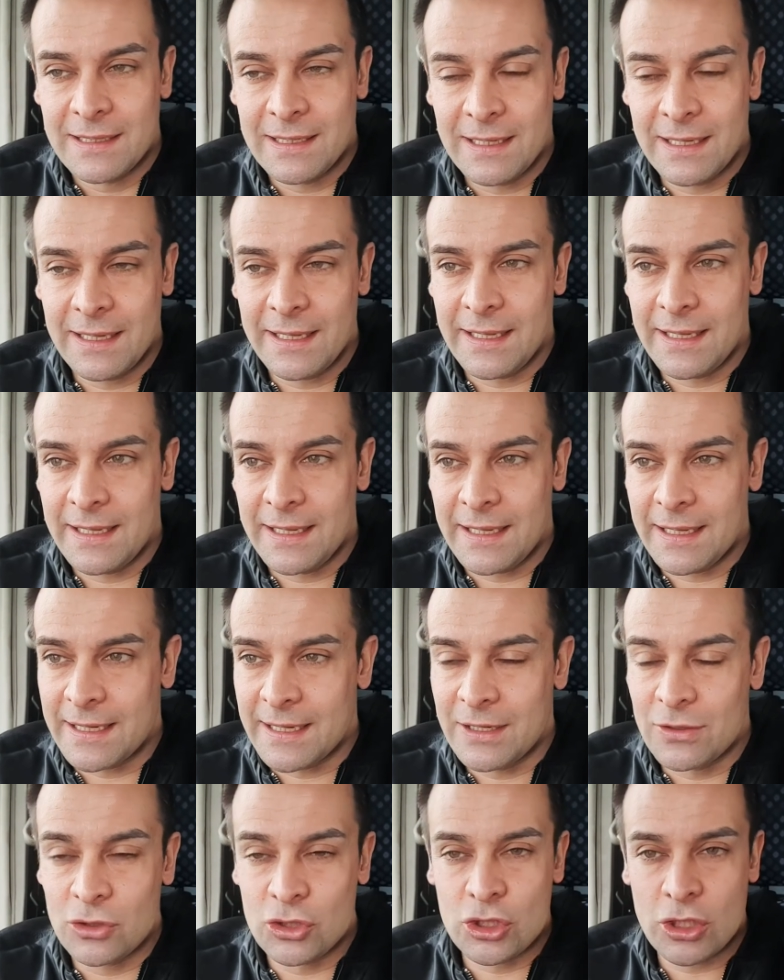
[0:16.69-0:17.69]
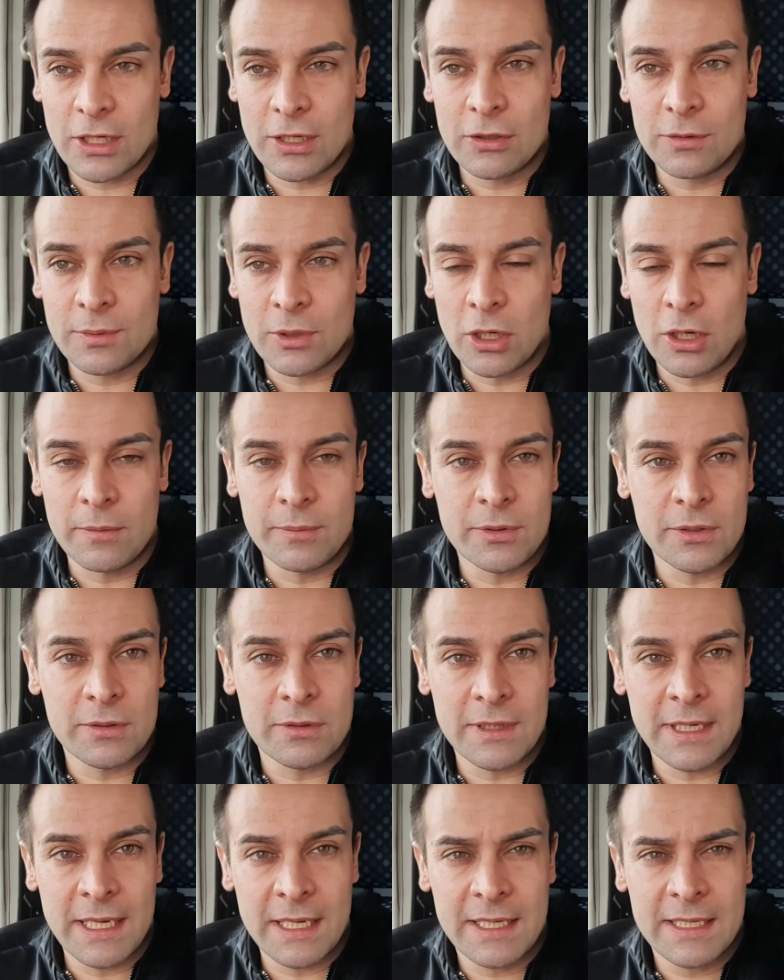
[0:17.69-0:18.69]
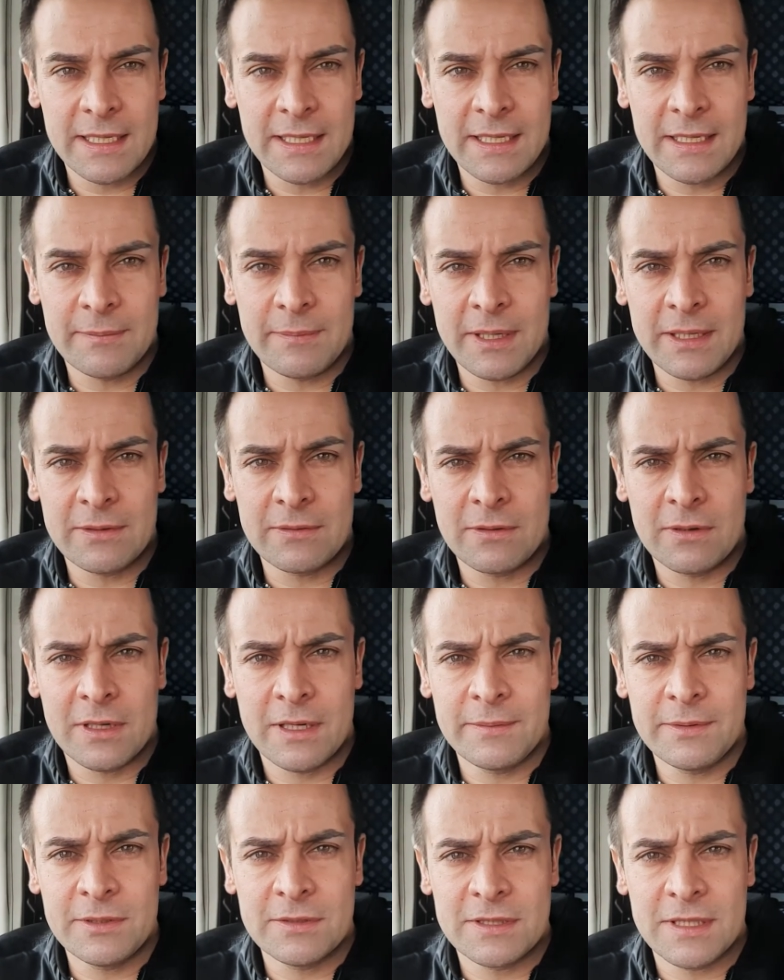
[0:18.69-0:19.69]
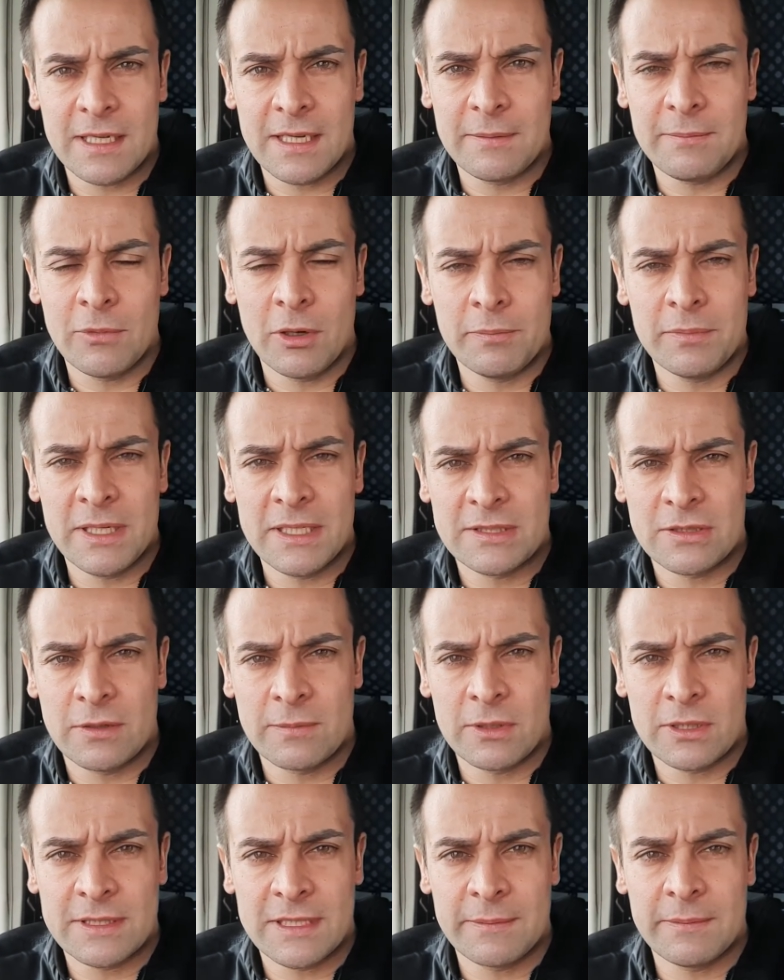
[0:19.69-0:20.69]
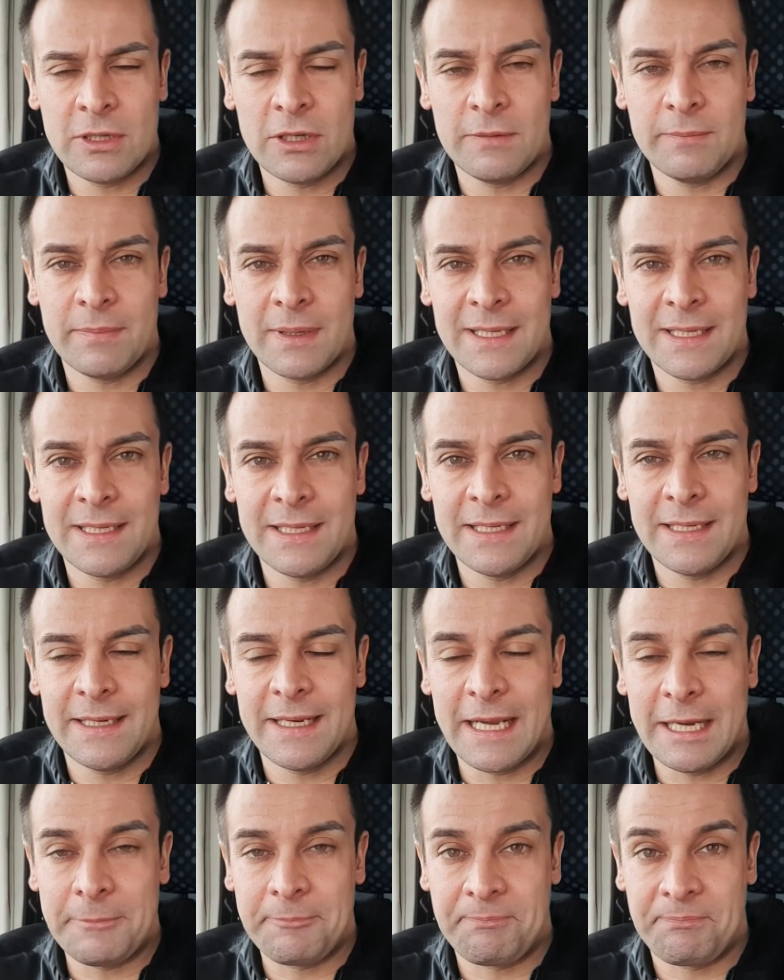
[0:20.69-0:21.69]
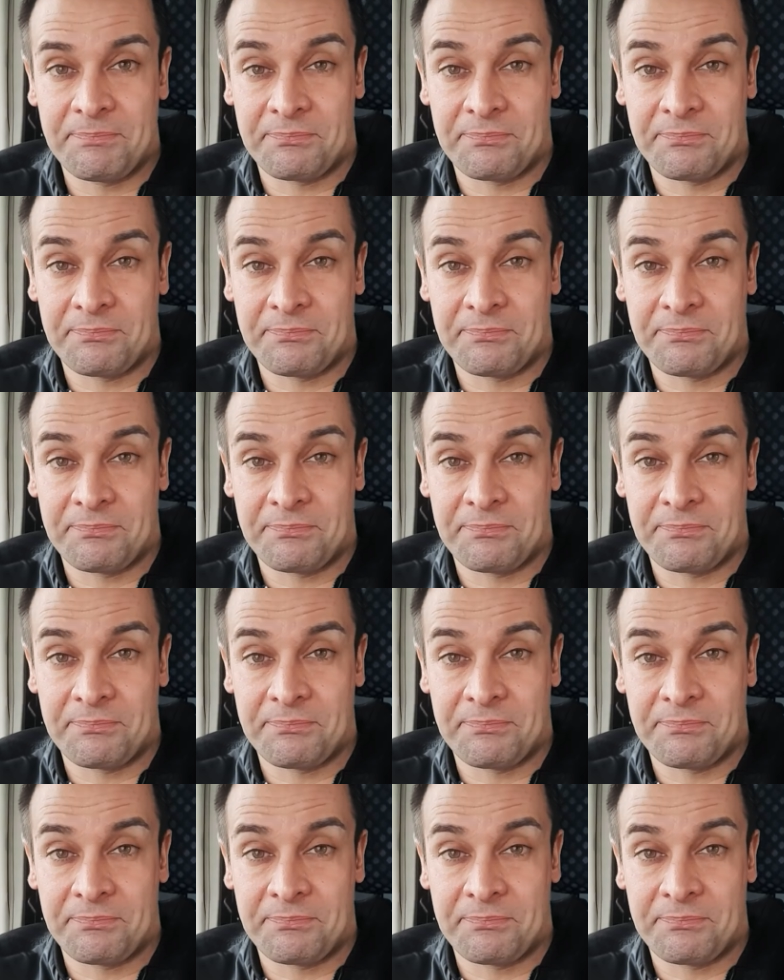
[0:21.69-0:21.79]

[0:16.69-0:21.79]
eh, che non giocano proprio, neanche, non ho capito se l'Immobile se lo porta a in panchina.